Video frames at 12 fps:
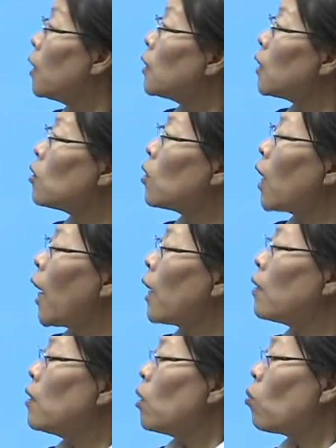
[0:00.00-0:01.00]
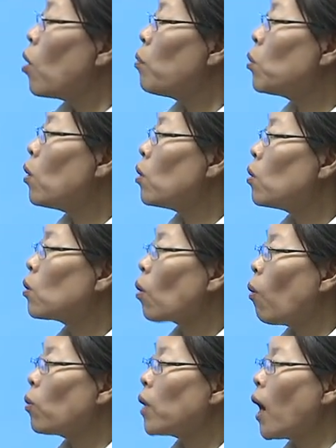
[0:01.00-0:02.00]
那就看我们对于
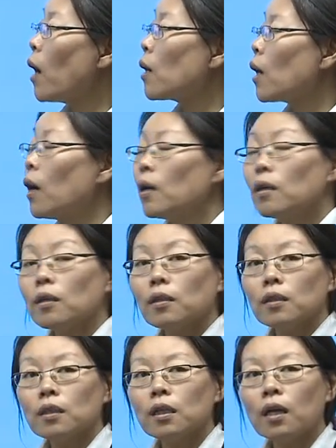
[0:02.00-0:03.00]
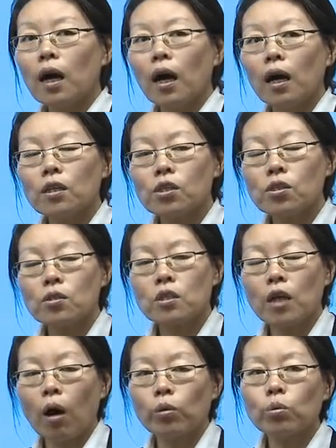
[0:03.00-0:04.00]
同样的。一个
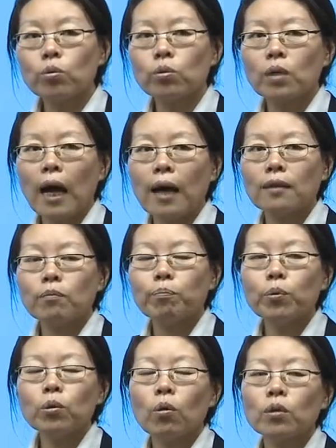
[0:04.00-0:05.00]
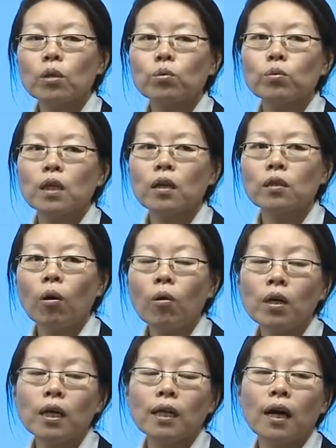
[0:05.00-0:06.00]
角度去看不同的图形，有
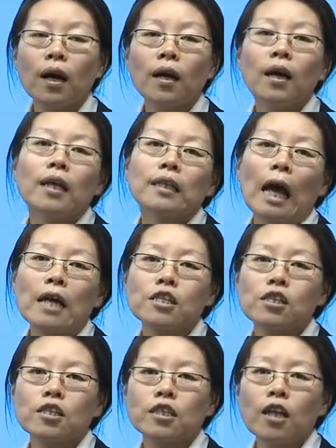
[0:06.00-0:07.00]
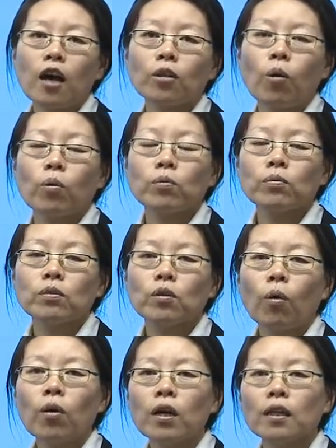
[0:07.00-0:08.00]
可能它是相同，
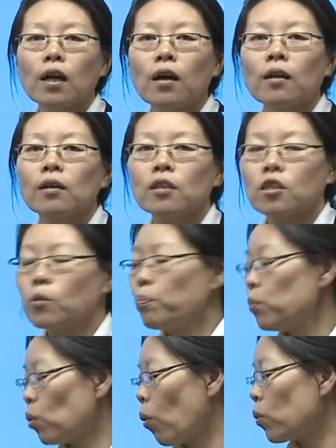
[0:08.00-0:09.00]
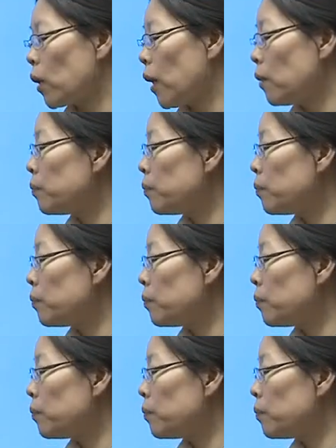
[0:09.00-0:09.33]
有可能是不同的。